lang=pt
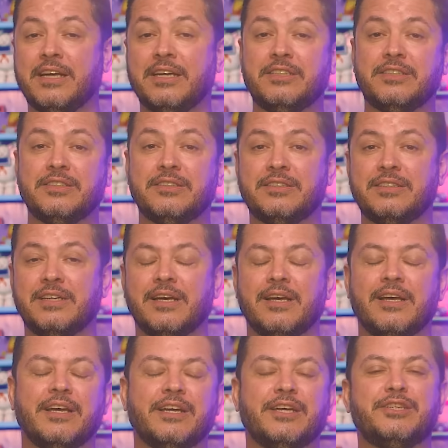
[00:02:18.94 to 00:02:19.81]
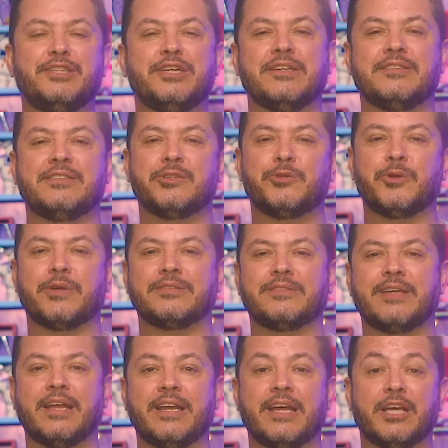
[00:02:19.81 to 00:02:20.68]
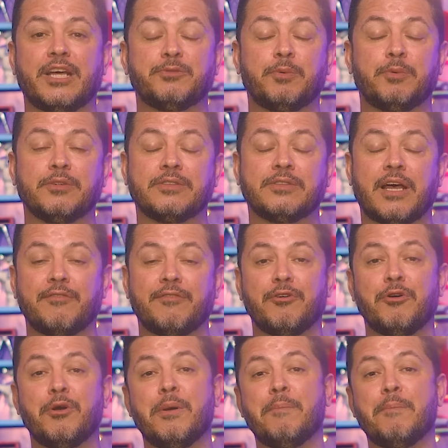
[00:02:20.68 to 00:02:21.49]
e dizia que tinha sido a série responsável